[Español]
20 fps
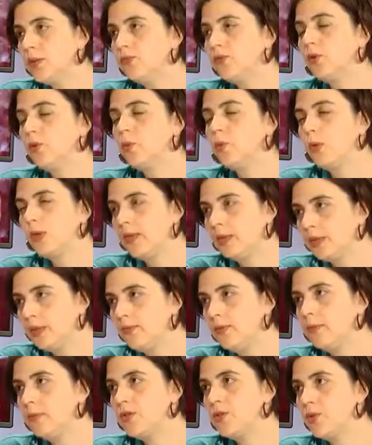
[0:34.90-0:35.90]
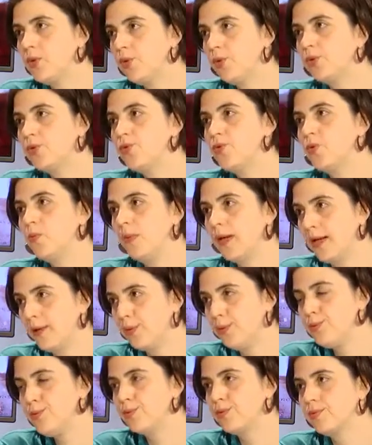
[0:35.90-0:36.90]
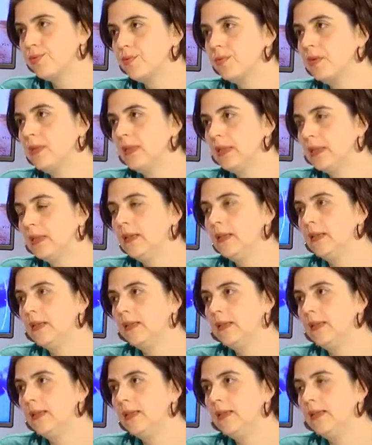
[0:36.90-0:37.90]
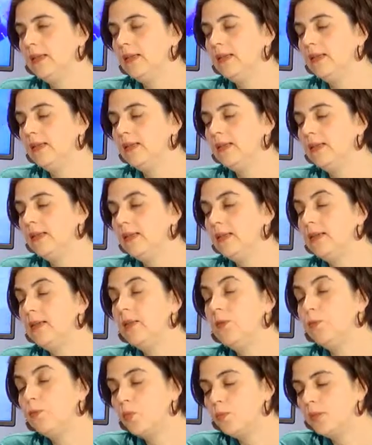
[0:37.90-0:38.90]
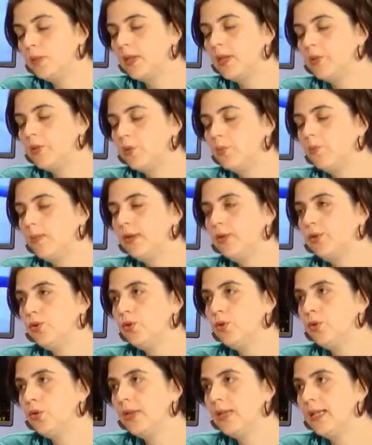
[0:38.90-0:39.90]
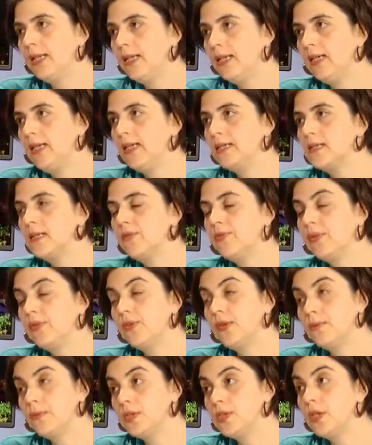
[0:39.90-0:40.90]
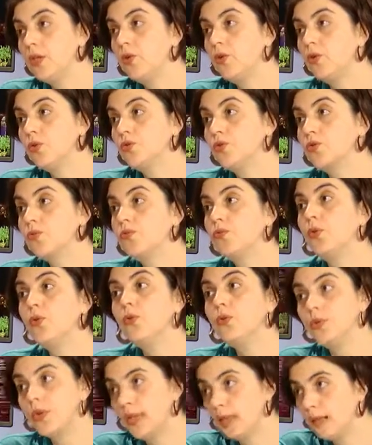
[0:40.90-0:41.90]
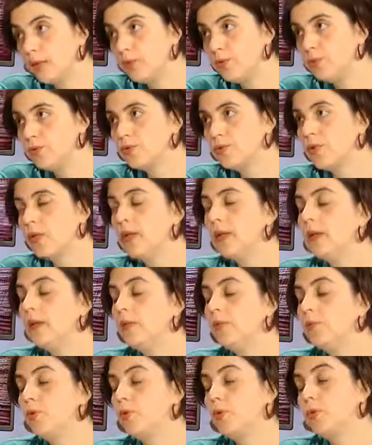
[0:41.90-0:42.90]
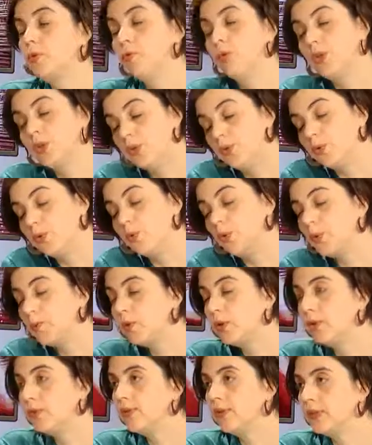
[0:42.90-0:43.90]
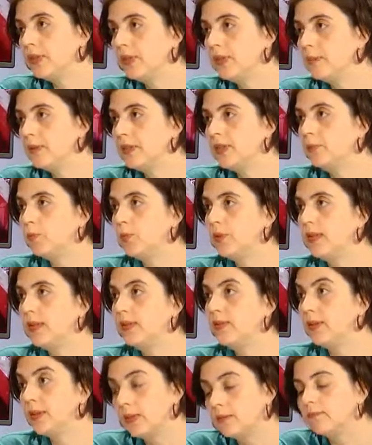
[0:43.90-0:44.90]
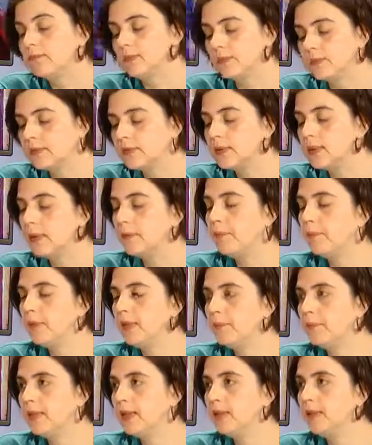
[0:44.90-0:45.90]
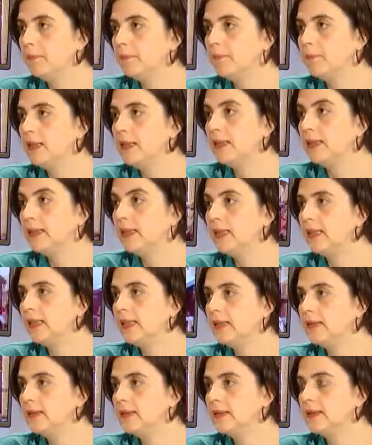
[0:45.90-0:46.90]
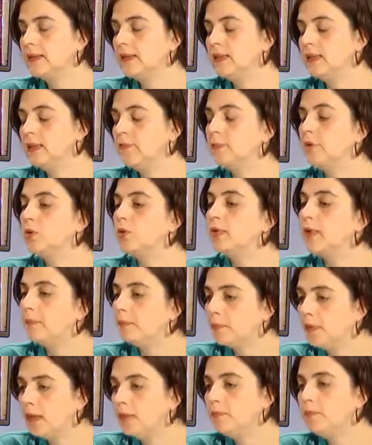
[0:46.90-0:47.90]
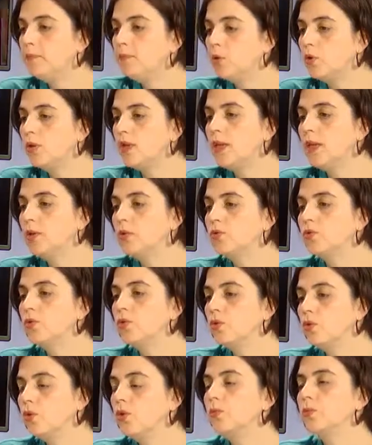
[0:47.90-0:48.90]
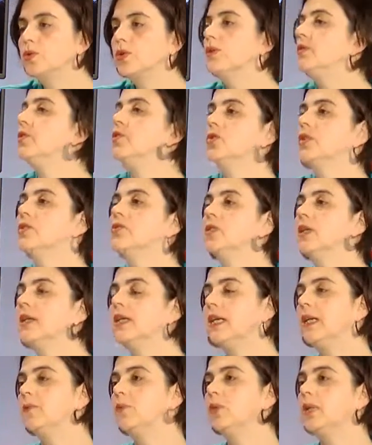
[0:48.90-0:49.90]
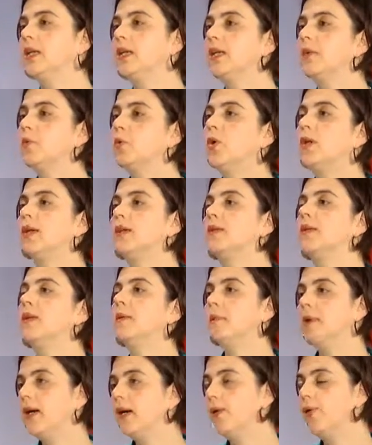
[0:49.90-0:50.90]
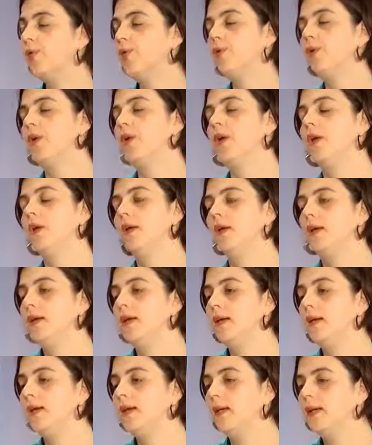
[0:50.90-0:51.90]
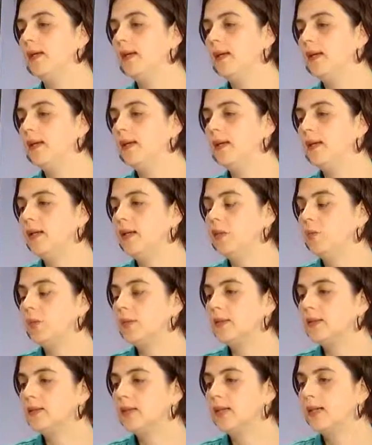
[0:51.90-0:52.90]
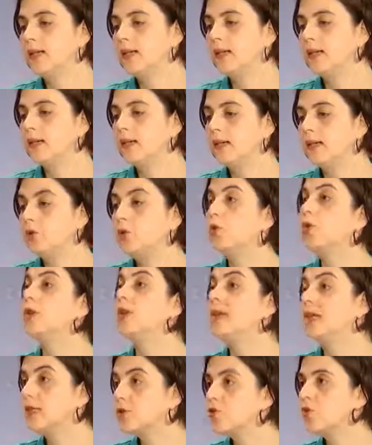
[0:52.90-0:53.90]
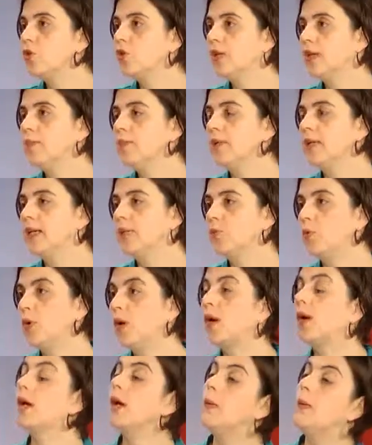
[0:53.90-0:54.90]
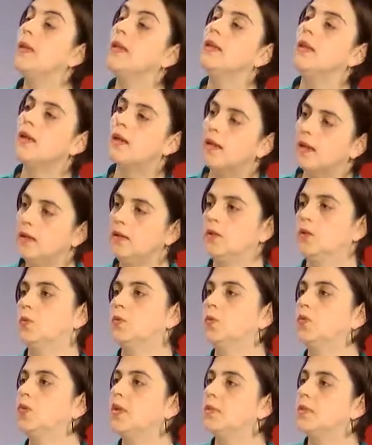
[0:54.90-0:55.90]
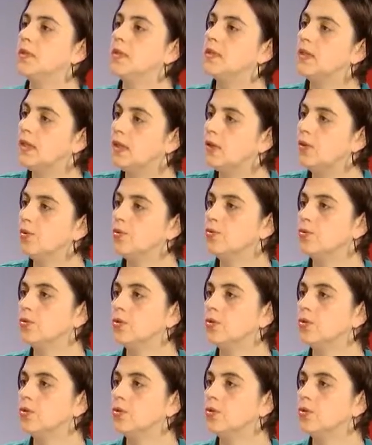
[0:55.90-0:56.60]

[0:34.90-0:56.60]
fueron 40 femicidios consumados. Ya. Eh, y hubo un pequeño aumento de la cifra de femicidios frustrados por dos motivos. Uno, porque efectivamente puede haber siempre más, más ataques, eh, pero también porque nosotros como Servicio Nacional de la Mujer hemos extremado nuestras coordinaciones para poder reivindicar como femicidios